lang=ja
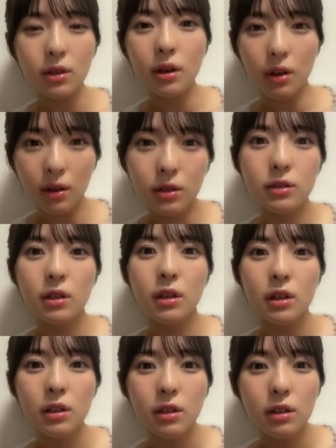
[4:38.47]
たから
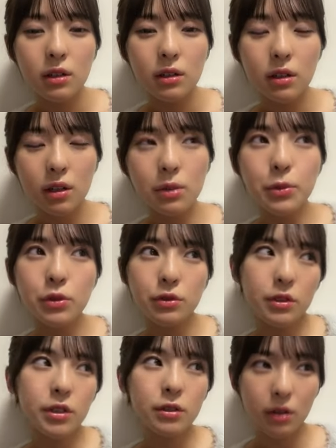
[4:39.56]
風も涼
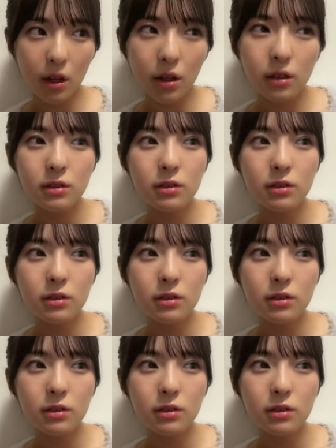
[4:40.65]
しくて、